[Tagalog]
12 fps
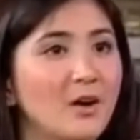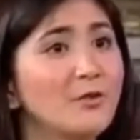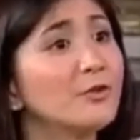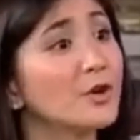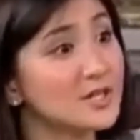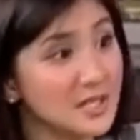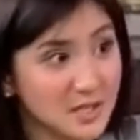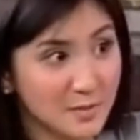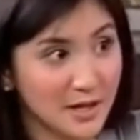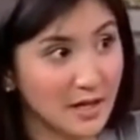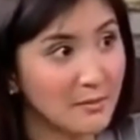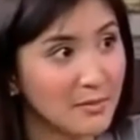Of course,
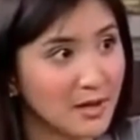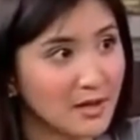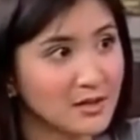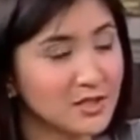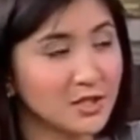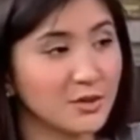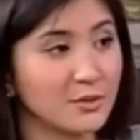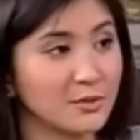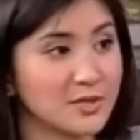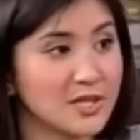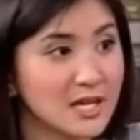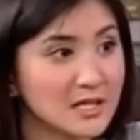that's my image,
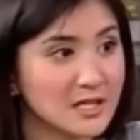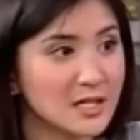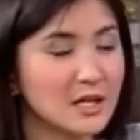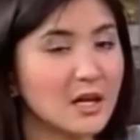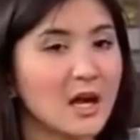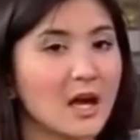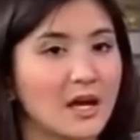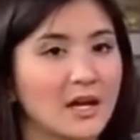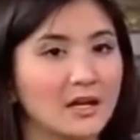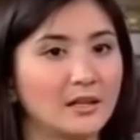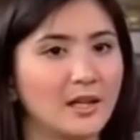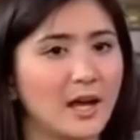yung sexy.
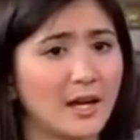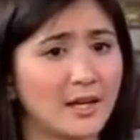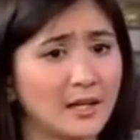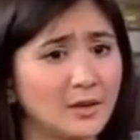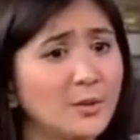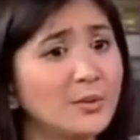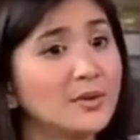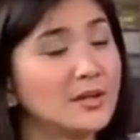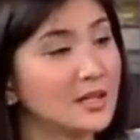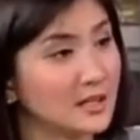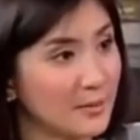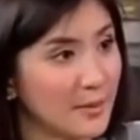And I don't
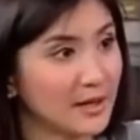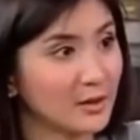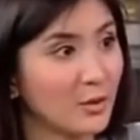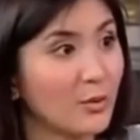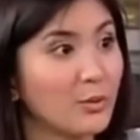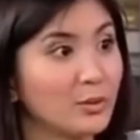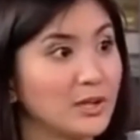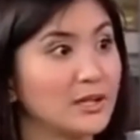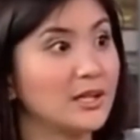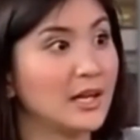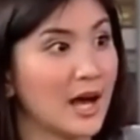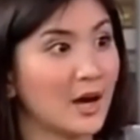think naman
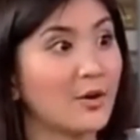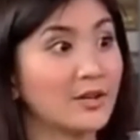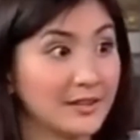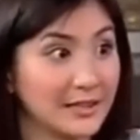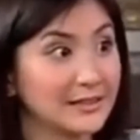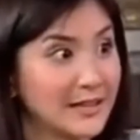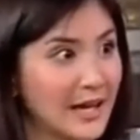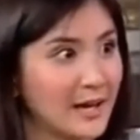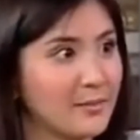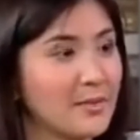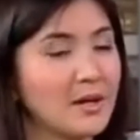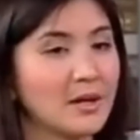kukunin nila ako at that
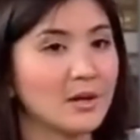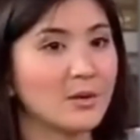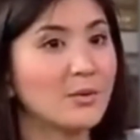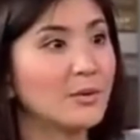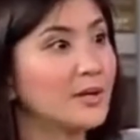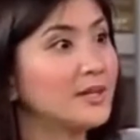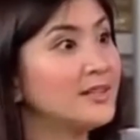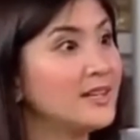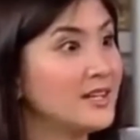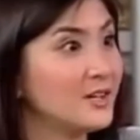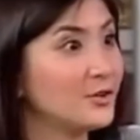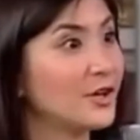time kung
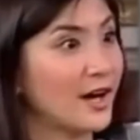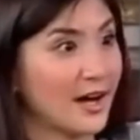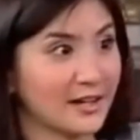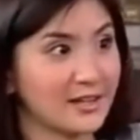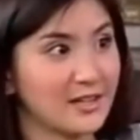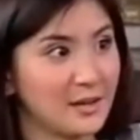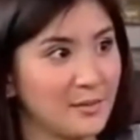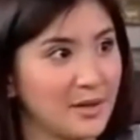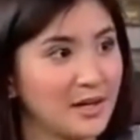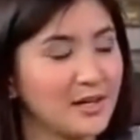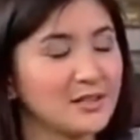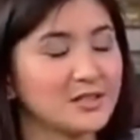hindi yun ang aking
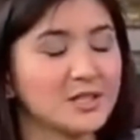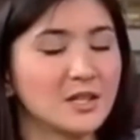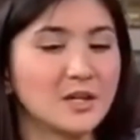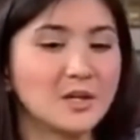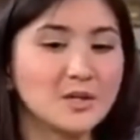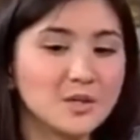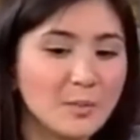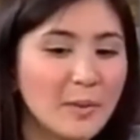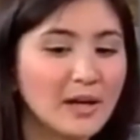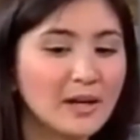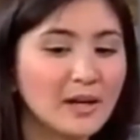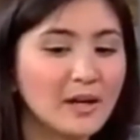image. Mm -hmm. So
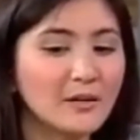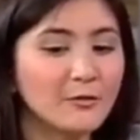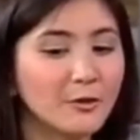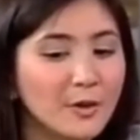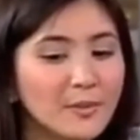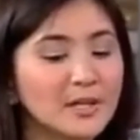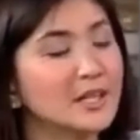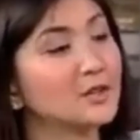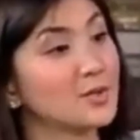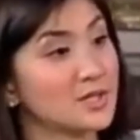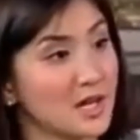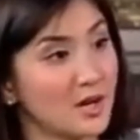parang, for me,
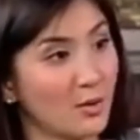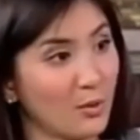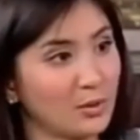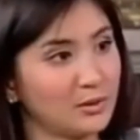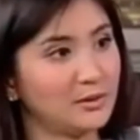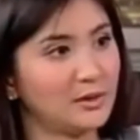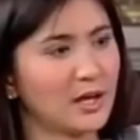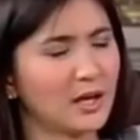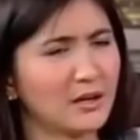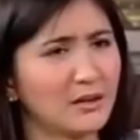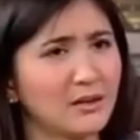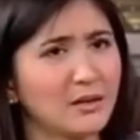that was a hold
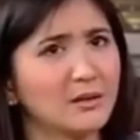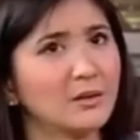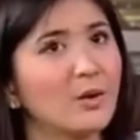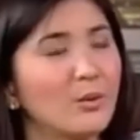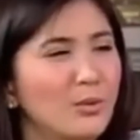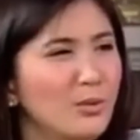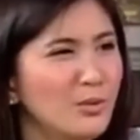na, naku,